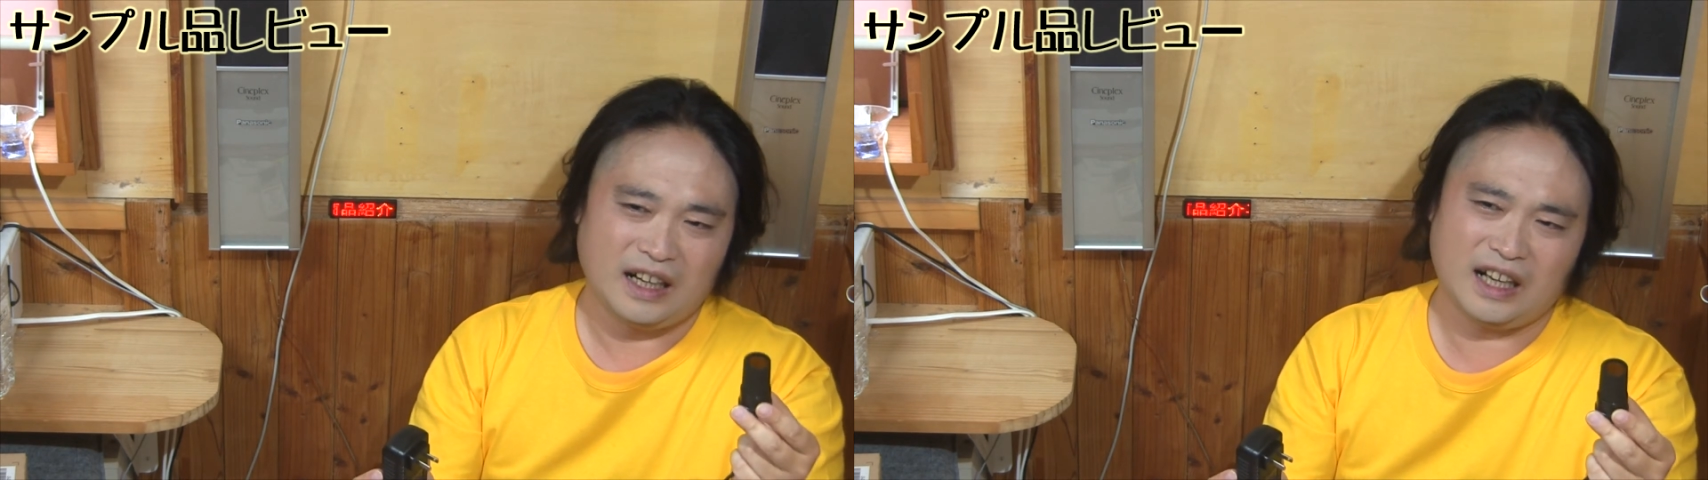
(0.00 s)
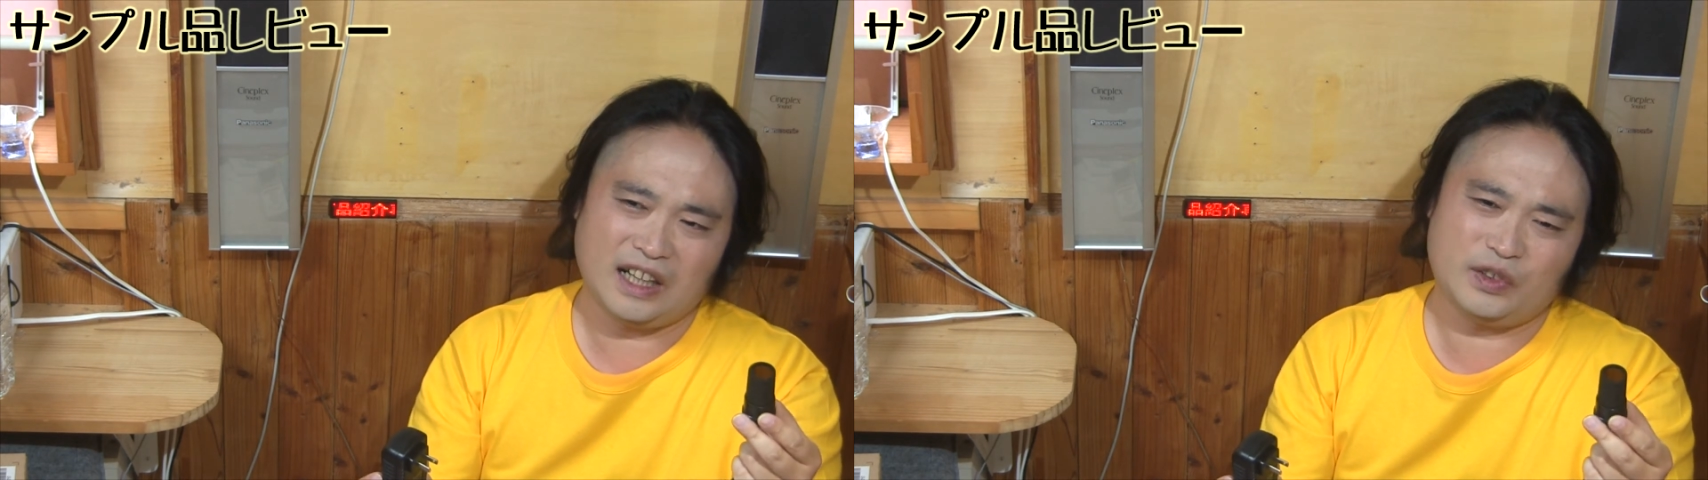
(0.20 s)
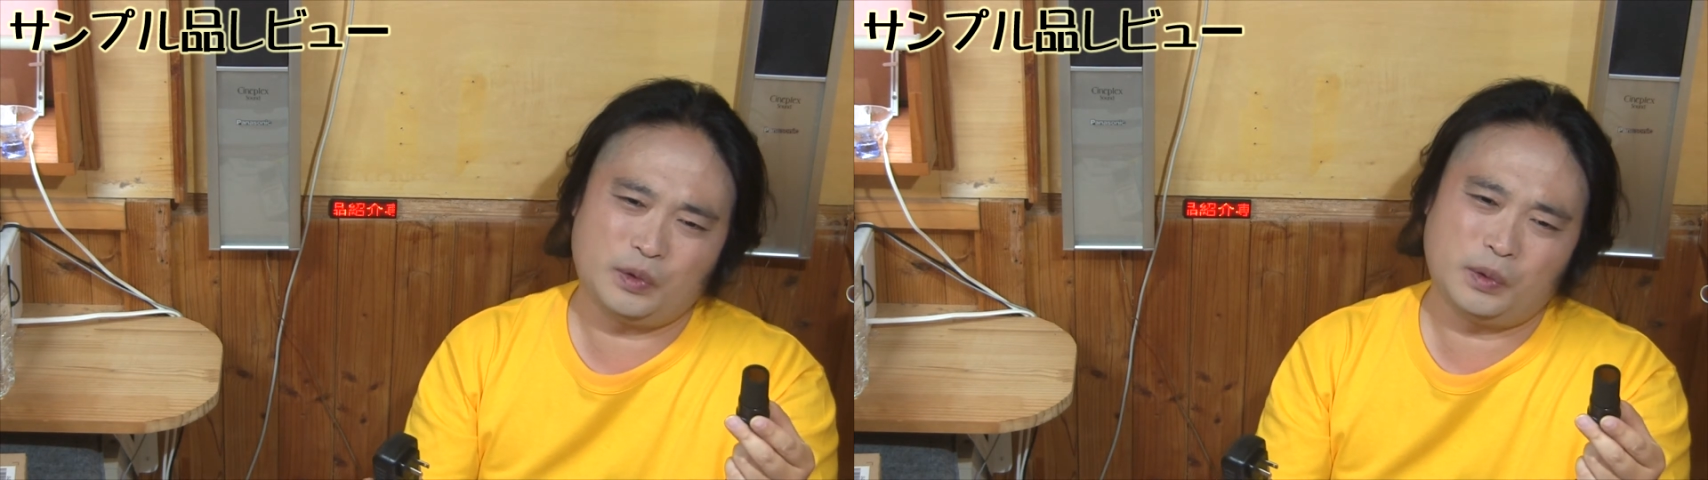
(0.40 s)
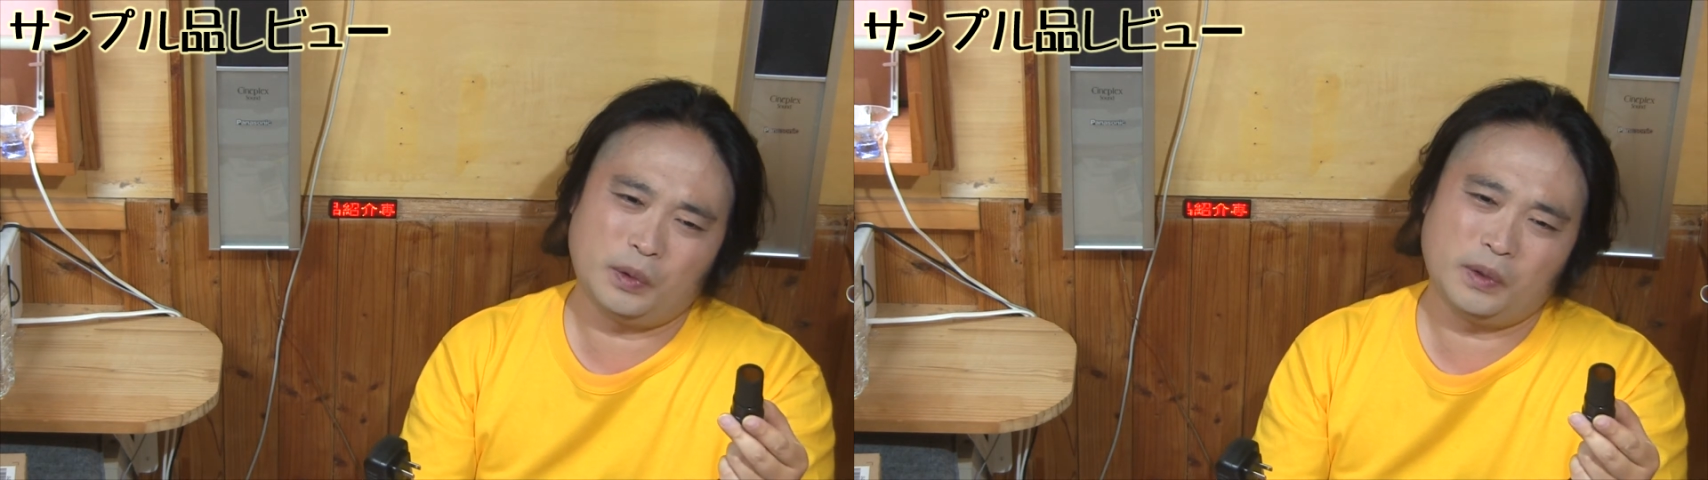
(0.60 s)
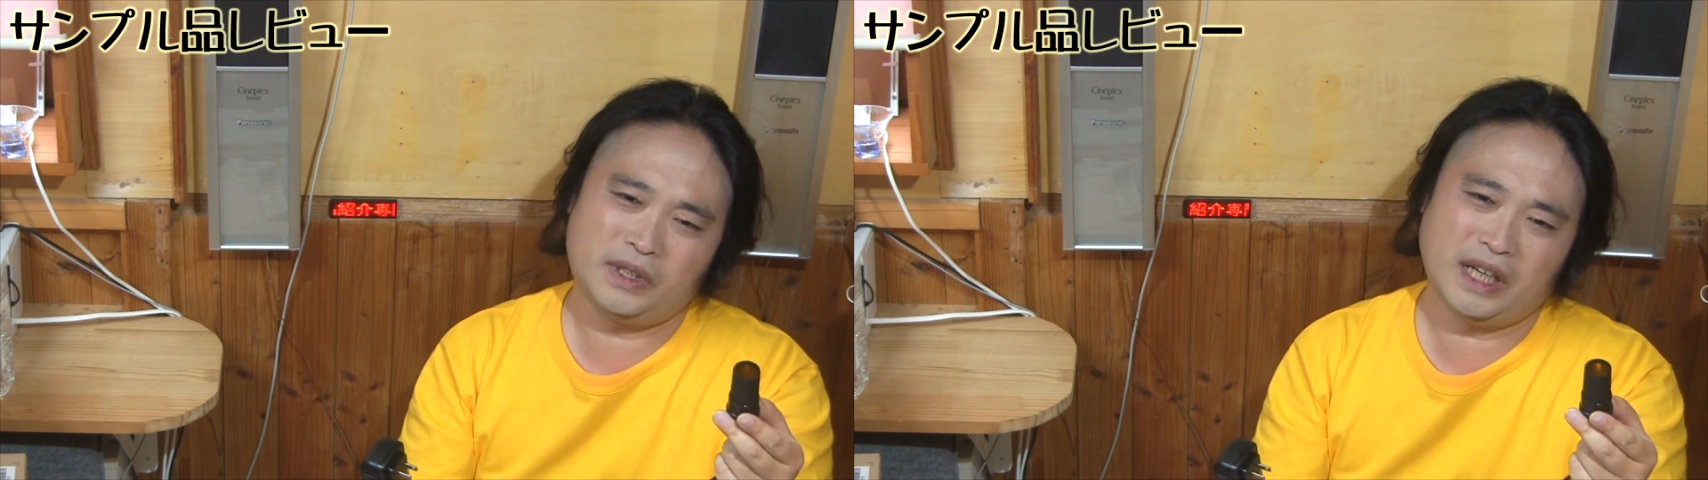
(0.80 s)
あ、
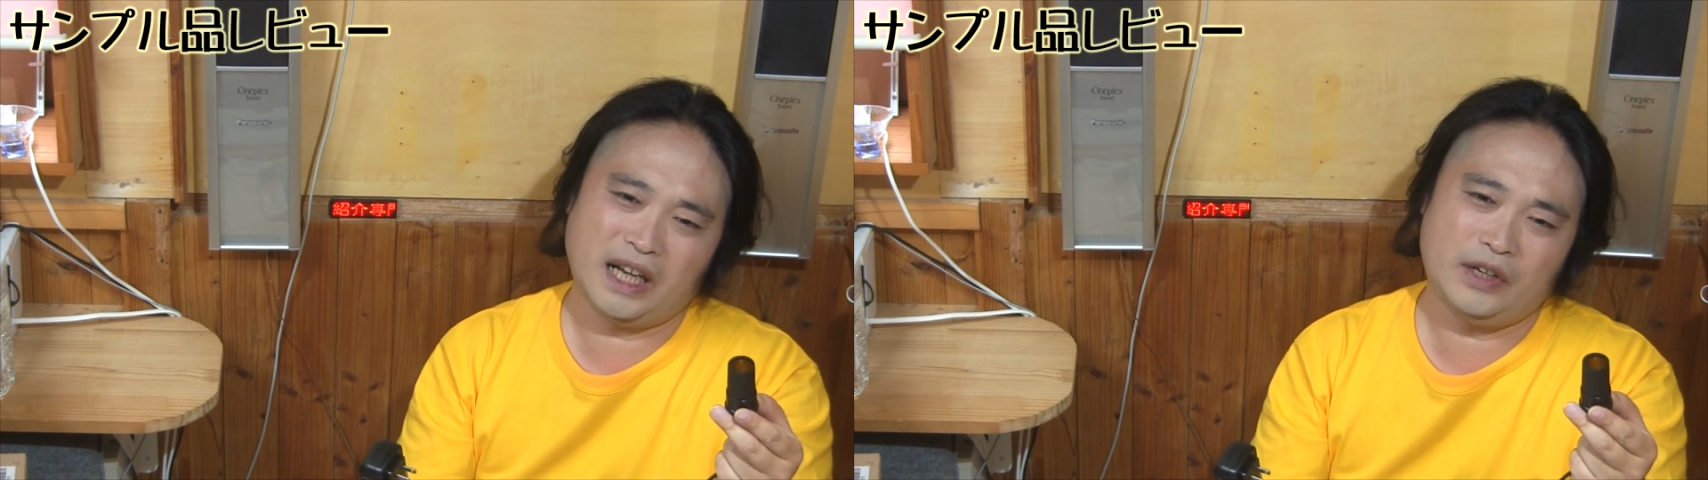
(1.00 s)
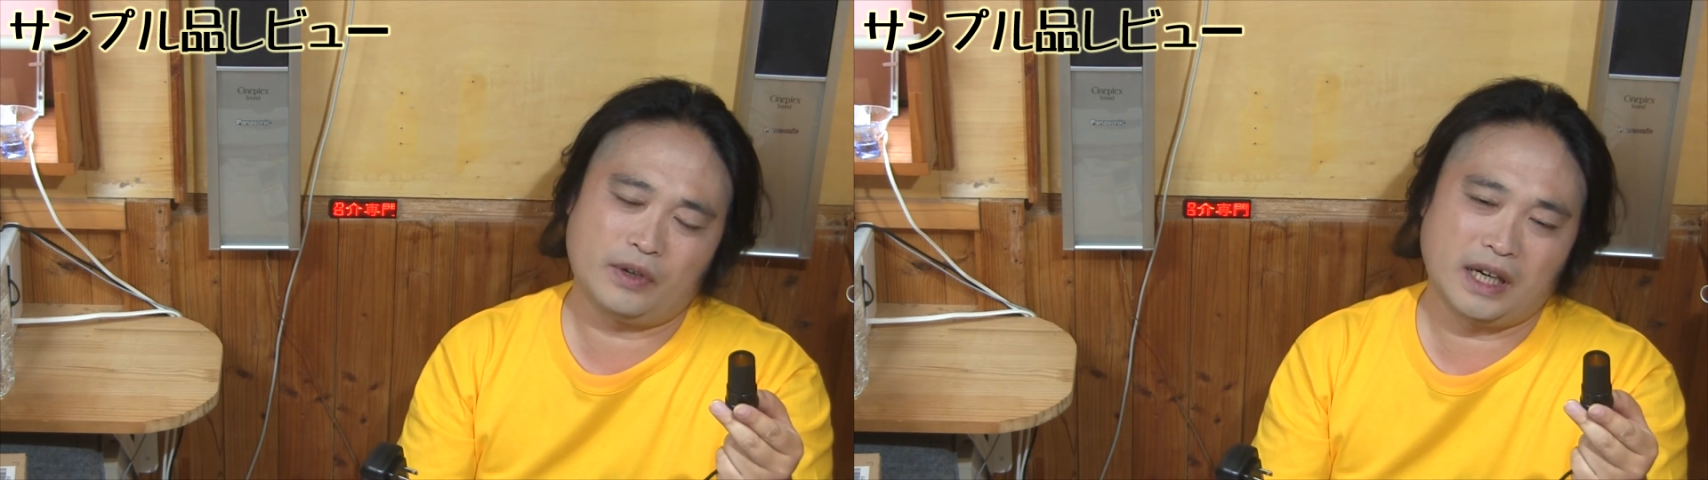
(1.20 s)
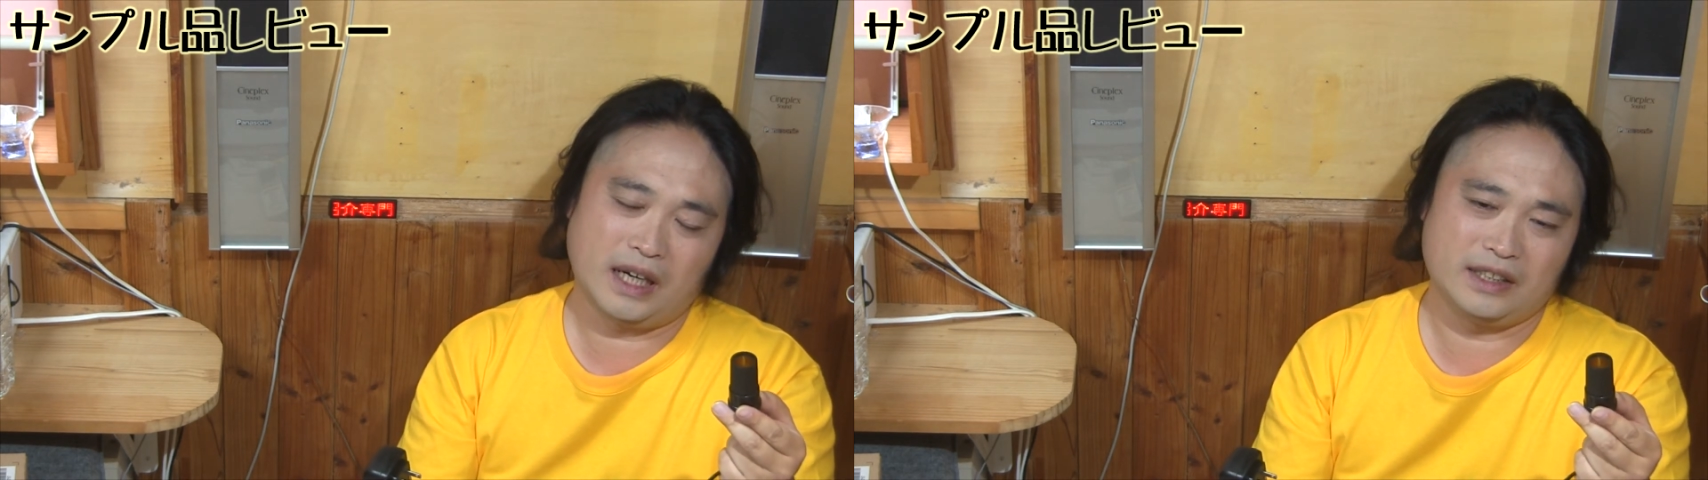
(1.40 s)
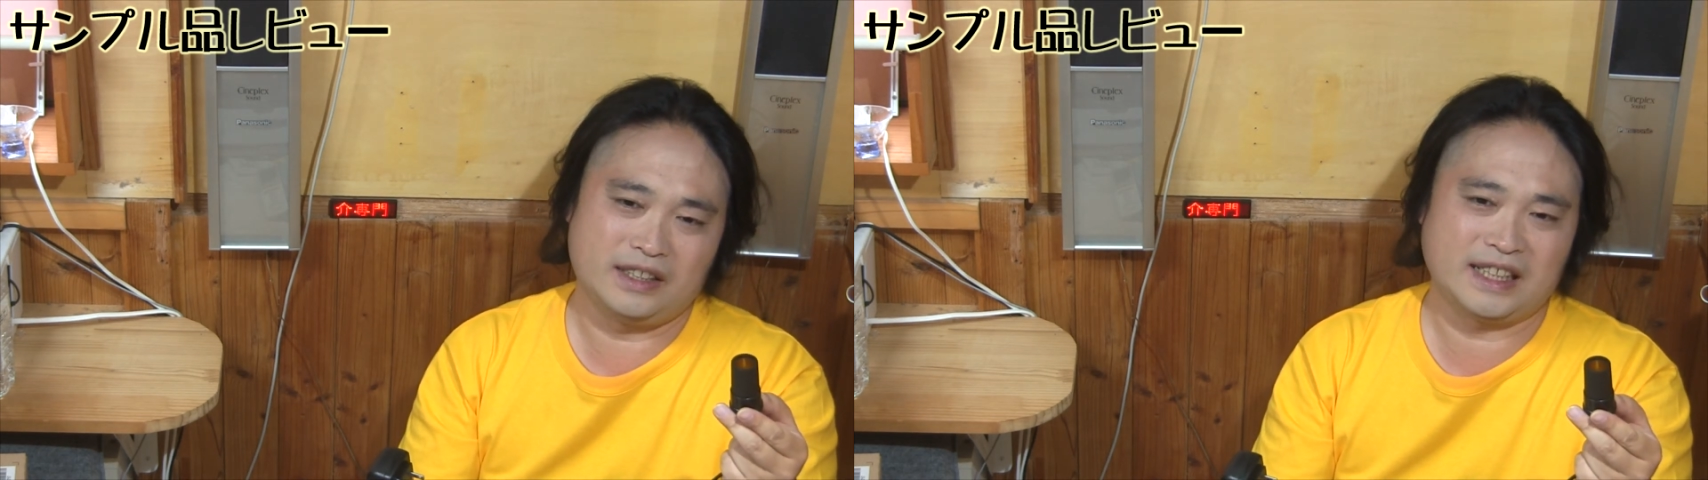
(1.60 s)
どうしたらいいのかな